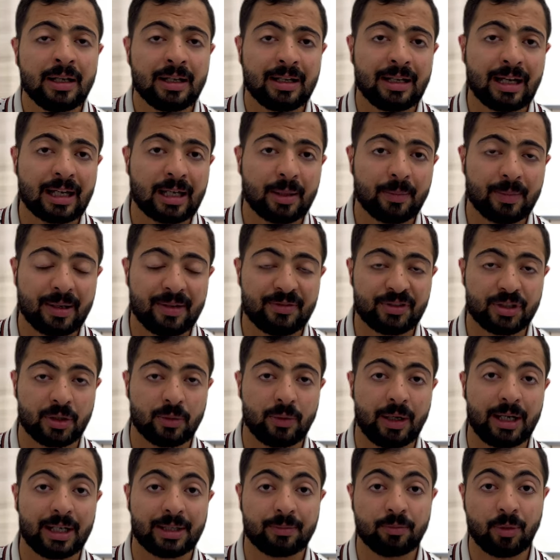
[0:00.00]
لكن بنفس
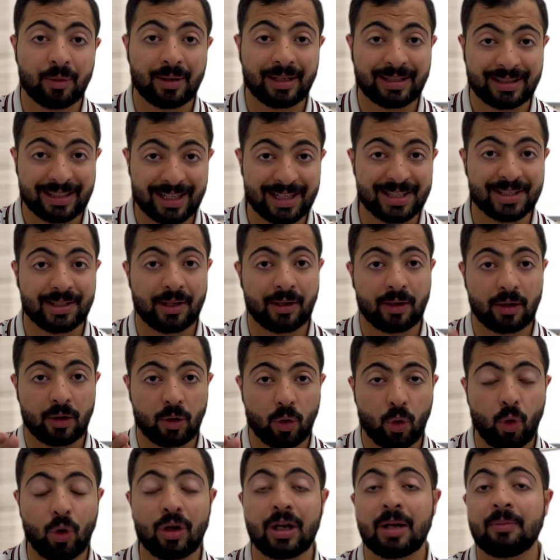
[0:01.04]
الوقت ممكن تخسر
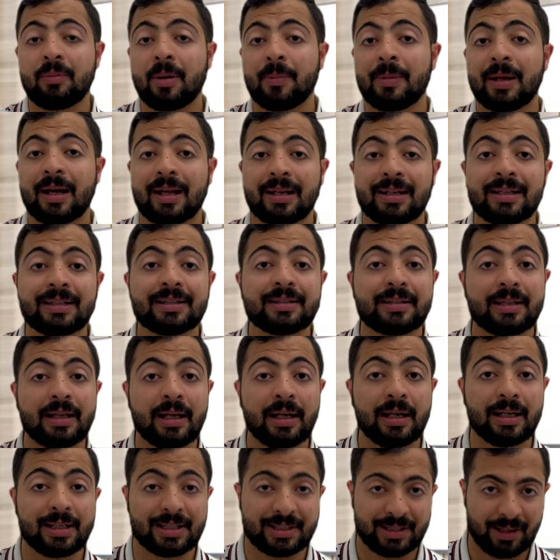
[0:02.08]
كل المبلغ اللي
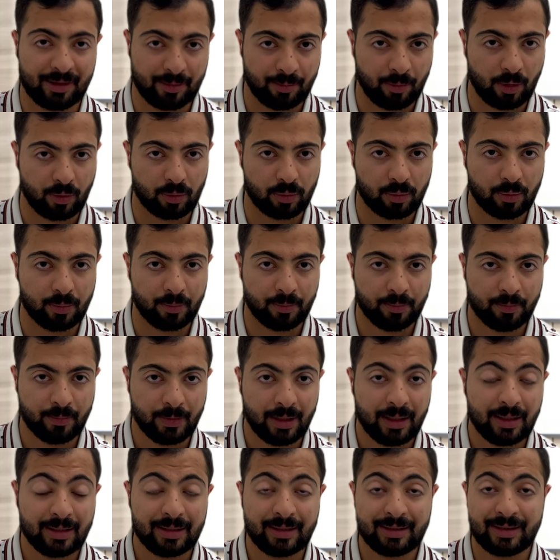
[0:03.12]
انت استثمرته.
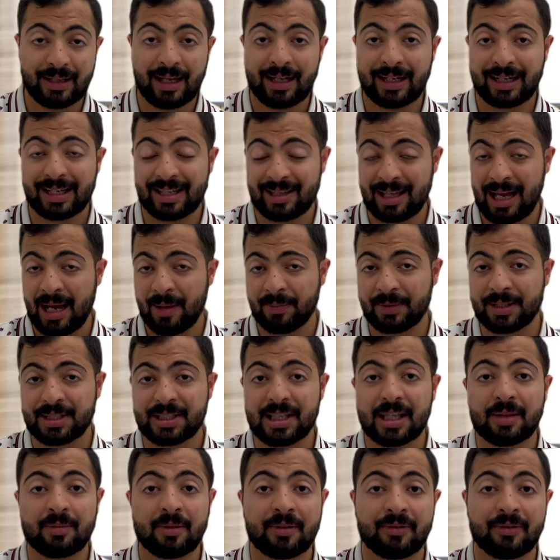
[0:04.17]
لذلك اذا حاب تستثمر